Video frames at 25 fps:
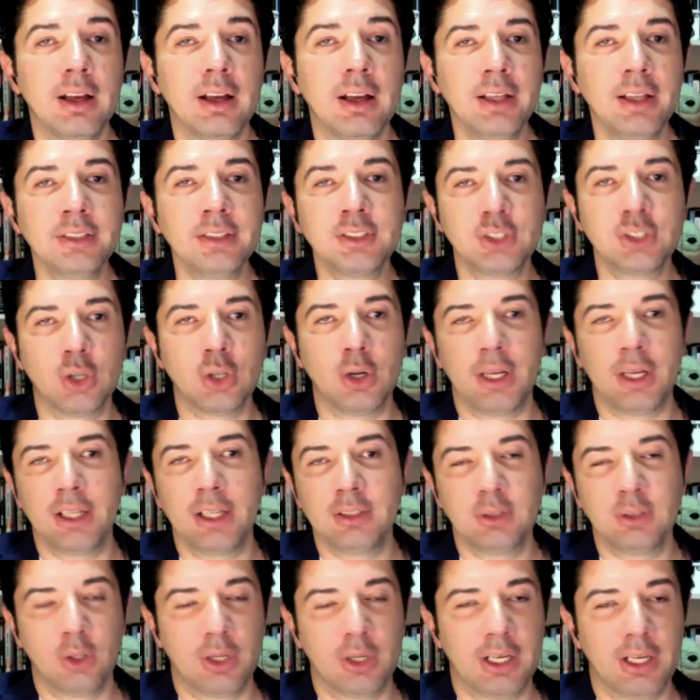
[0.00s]
Esto
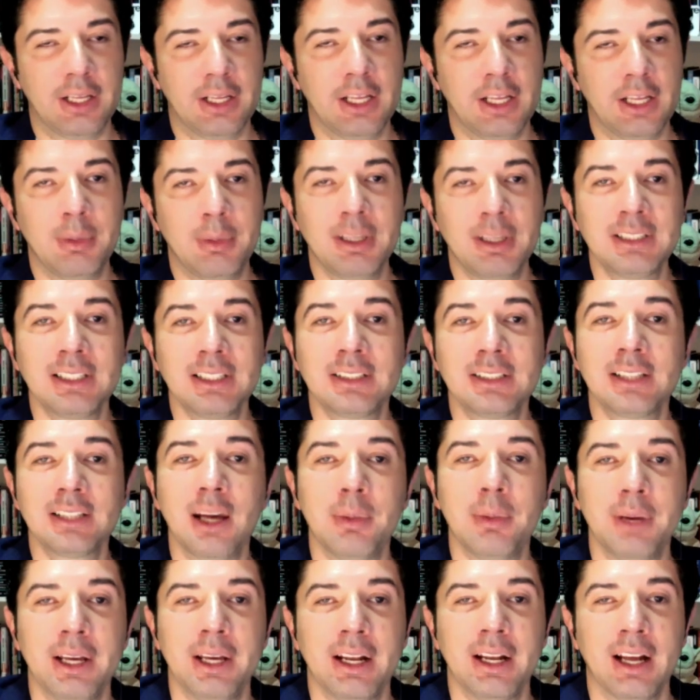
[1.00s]
es lo que debes de
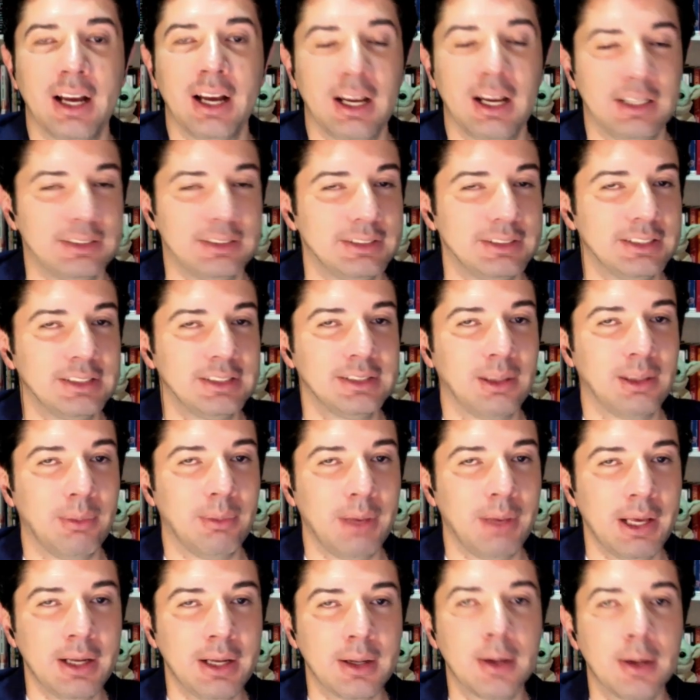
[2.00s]
saber antes de
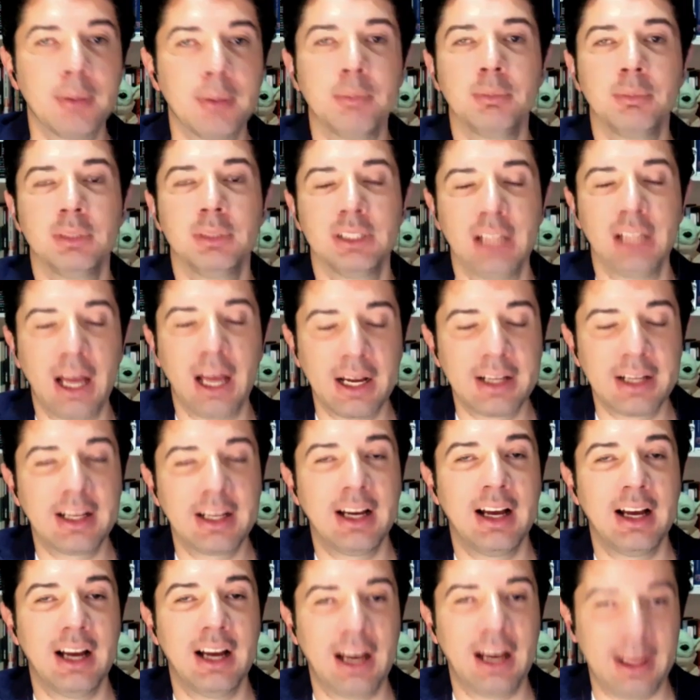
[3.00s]
ver Black
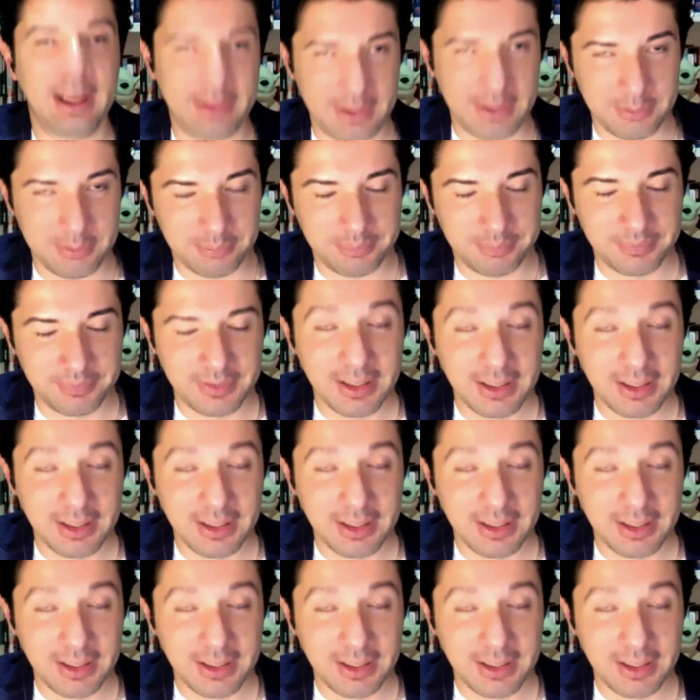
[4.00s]
Adam.